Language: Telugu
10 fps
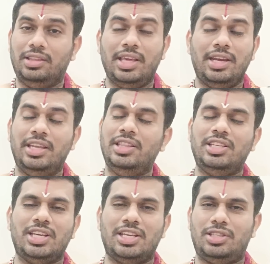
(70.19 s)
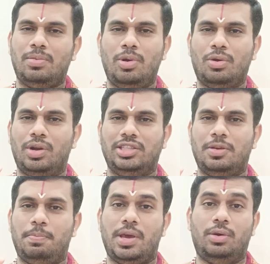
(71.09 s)
ఇదే నీతి శాస్త్రంలో కూడా
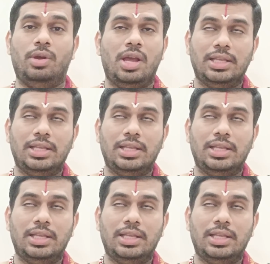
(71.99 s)
చెప్పారు